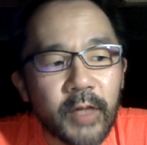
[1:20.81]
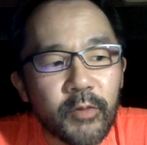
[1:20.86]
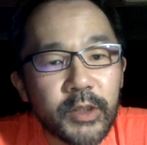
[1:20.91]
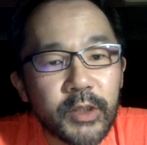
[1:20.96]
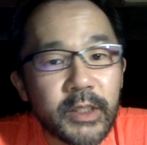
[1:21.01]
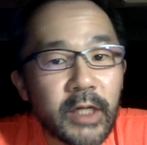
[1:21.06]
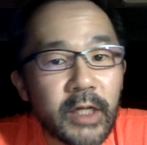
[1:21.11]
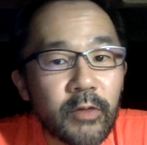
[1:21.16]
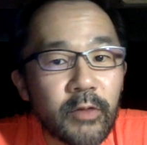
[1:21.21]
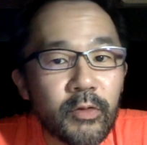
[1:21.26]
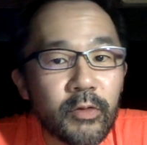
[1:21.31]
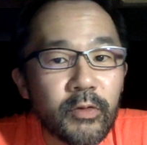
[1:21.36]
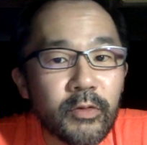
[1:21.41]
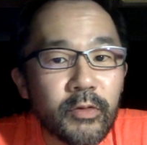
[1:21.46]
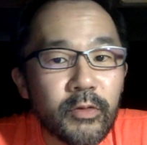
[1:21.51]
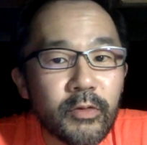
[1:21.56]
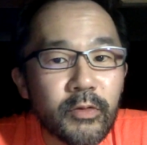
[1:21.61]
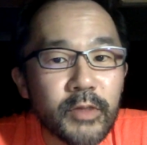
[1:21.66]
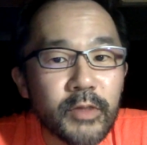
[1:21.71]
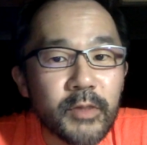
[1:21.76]
もしあ
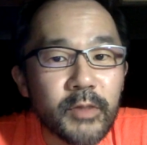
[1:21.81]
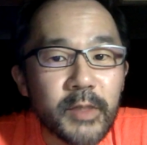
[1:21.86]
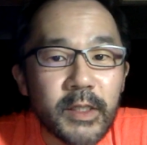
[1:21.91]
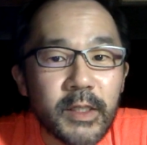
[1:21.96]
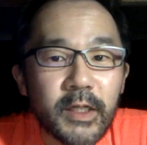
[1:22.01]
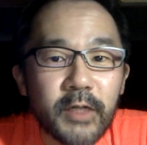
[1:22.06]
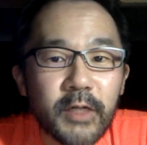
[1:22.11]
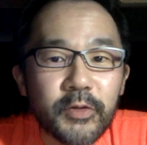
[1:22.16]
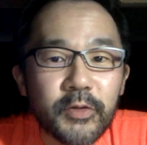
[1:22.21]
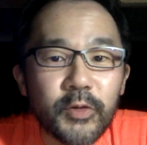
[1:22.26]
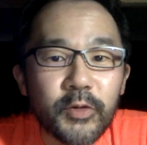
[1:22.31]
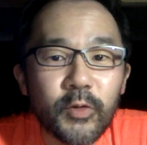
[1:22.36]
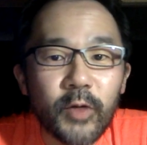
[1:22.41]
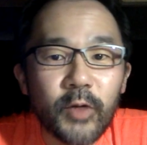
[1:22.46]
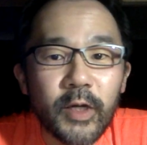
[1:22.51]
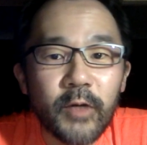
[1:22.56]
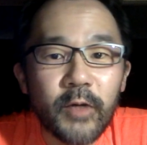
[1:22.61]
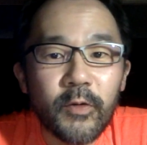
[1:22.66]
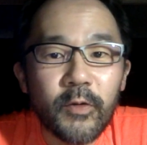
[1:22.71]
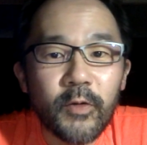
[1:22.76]
の、すいません、学長こ
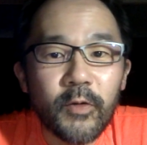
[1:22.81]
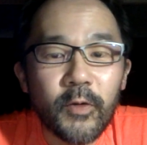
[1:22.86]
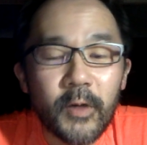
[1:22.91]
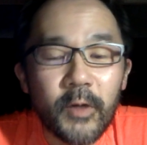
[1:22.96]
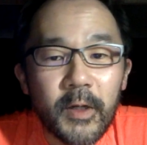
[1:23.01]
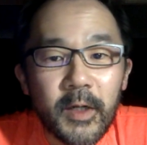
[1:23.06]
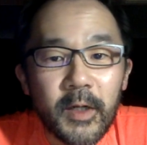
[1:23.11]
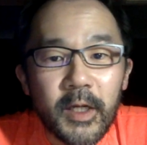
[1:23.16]
れを、